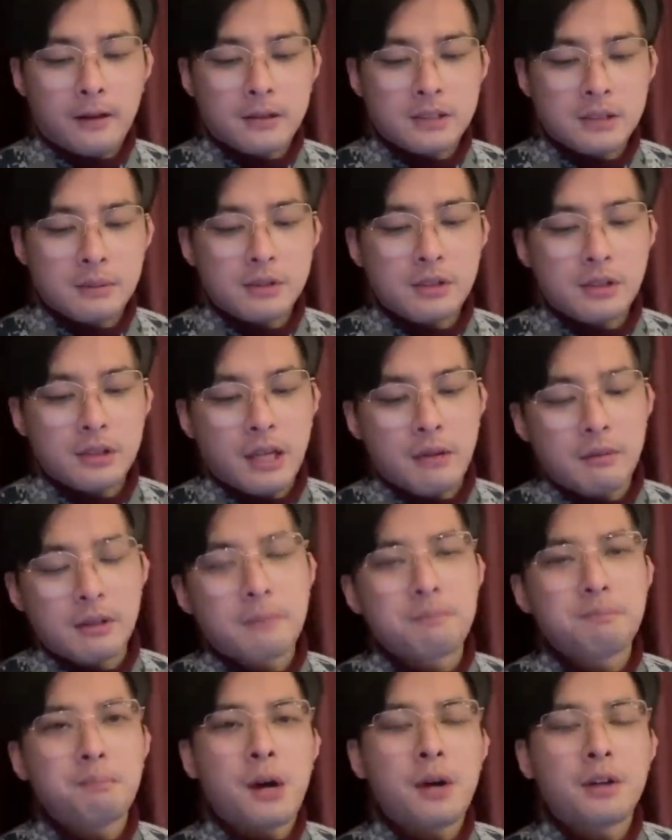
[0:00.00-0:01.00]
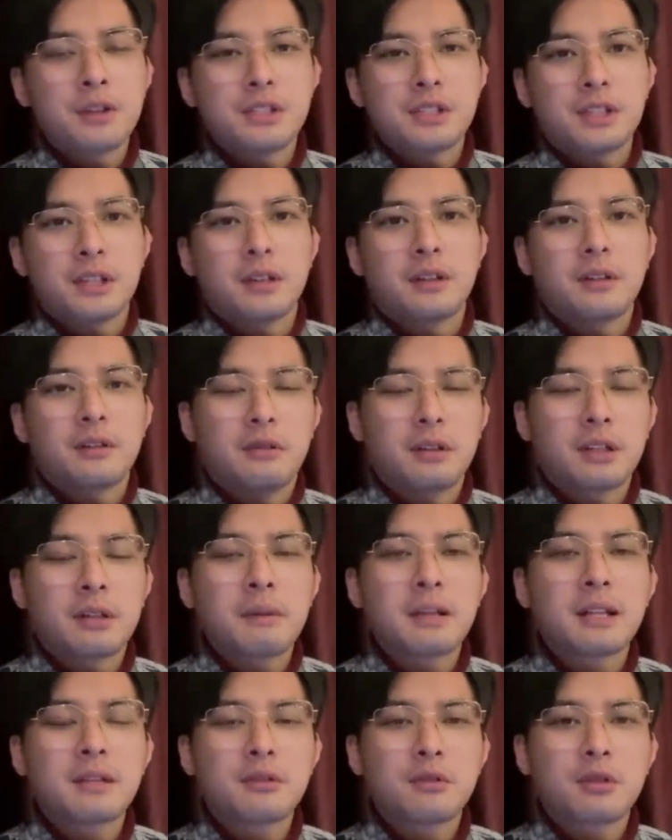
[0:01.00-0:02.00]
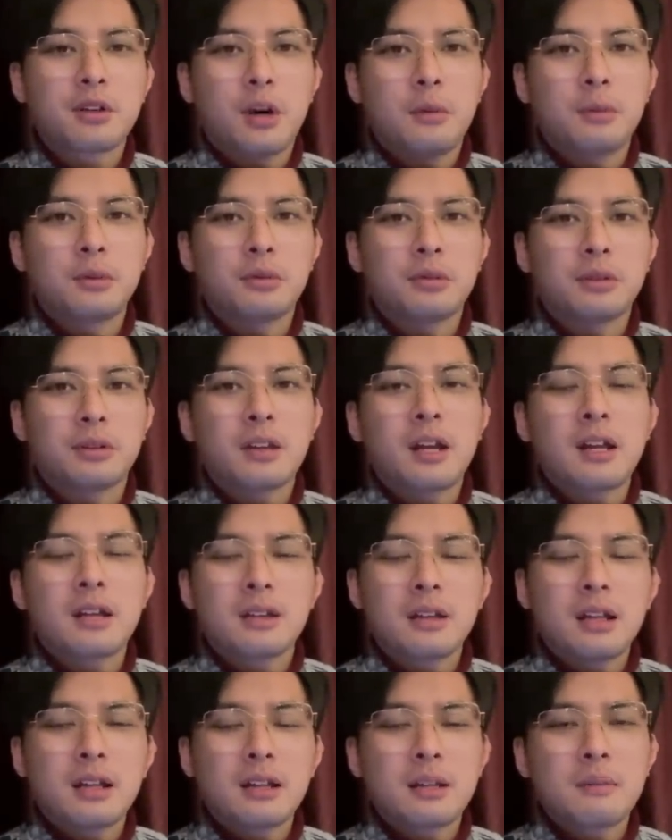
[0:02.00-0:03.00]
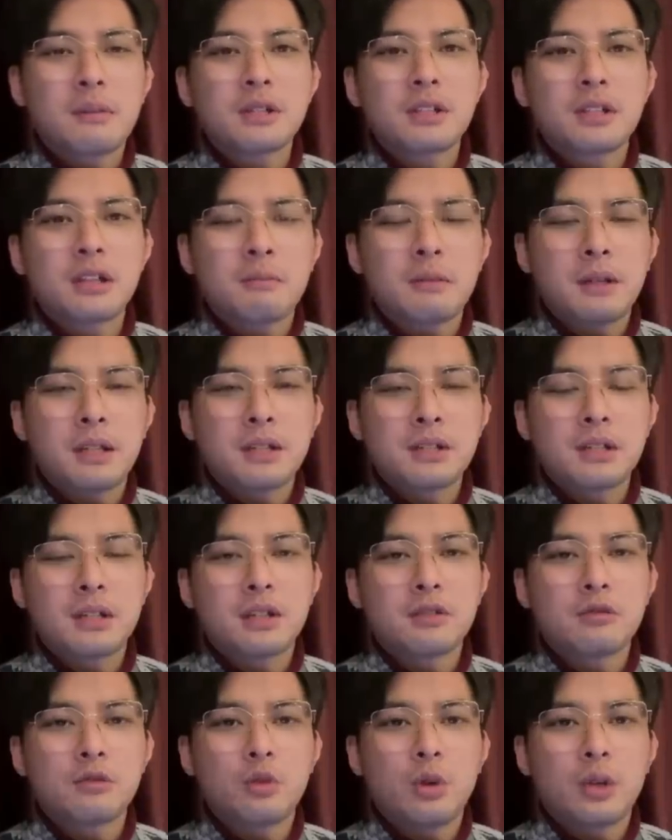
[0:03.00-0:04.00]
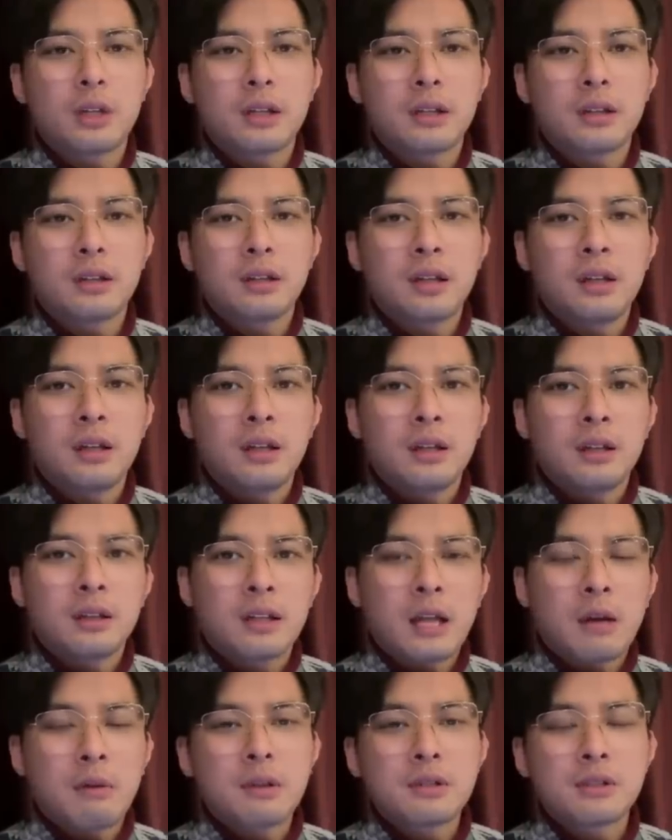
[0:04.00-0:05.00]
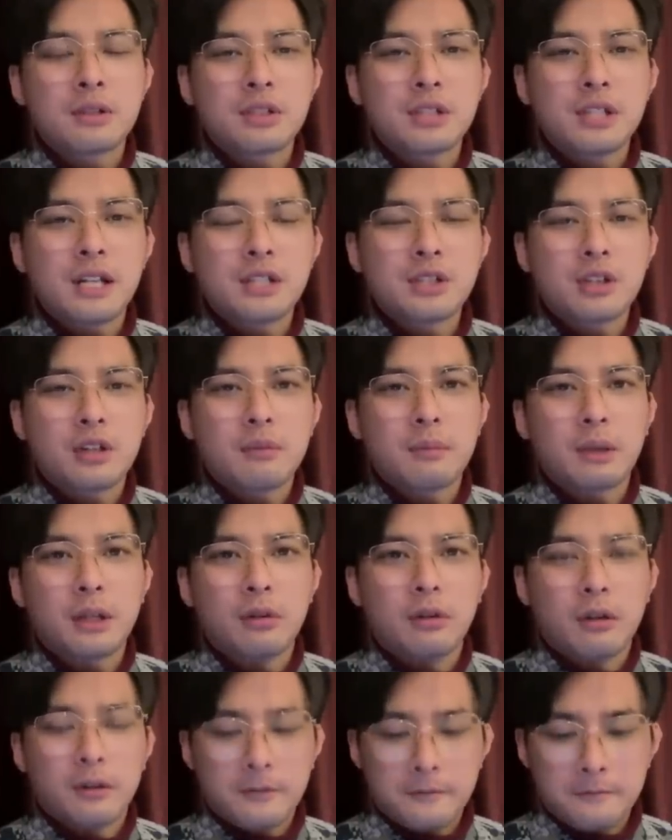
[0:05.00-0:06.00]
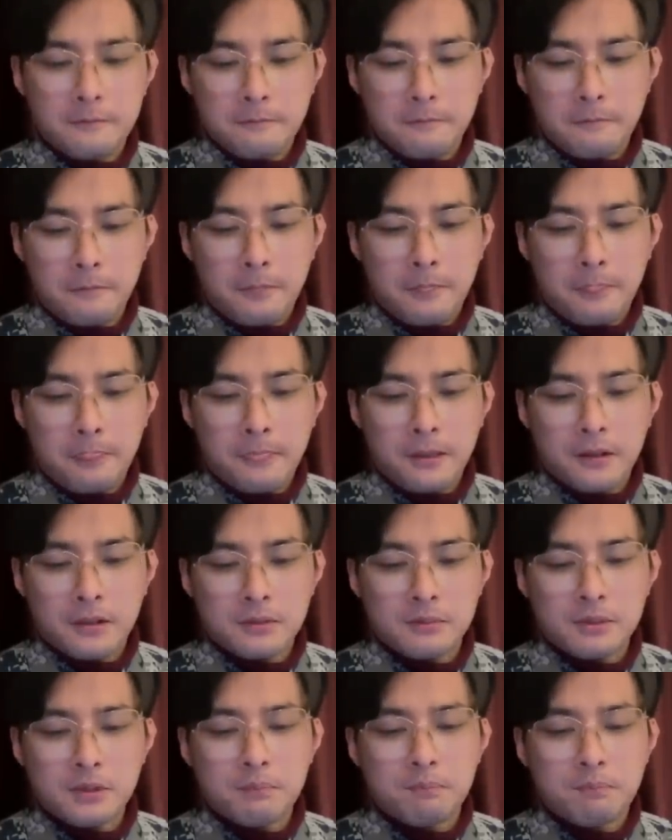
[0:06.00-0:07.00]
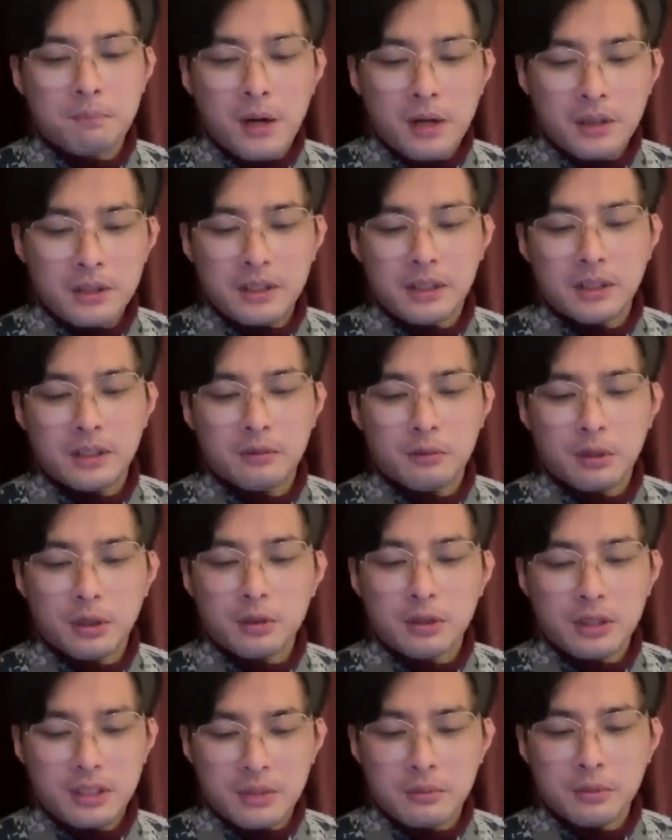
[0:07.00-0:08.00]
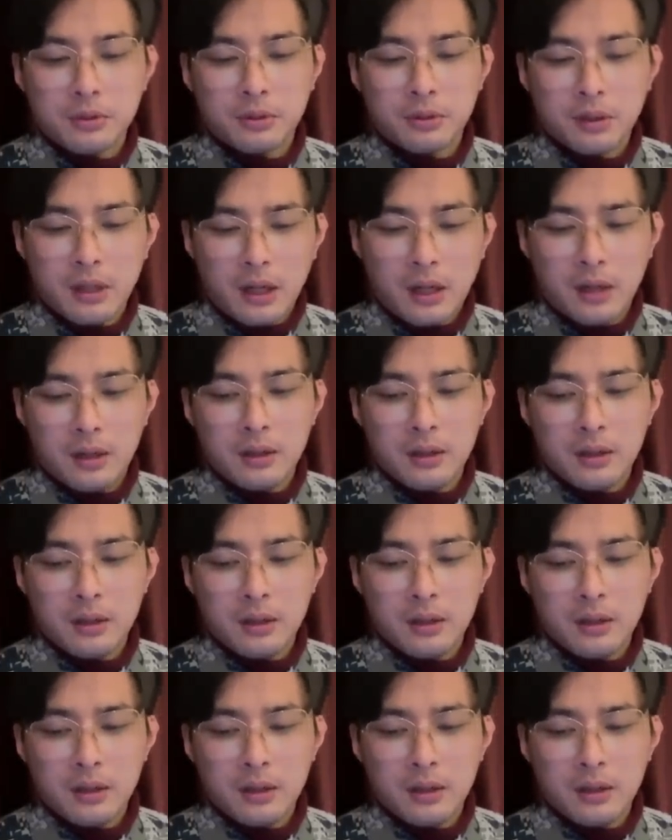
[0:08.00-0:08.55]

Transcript: 什么叫台湾的邦谊？我他妈的都搞不懂。那那你他妈现在美利坚合众国跟台湾是建交了没有？什么叫邦谊？我有点听不懂啊！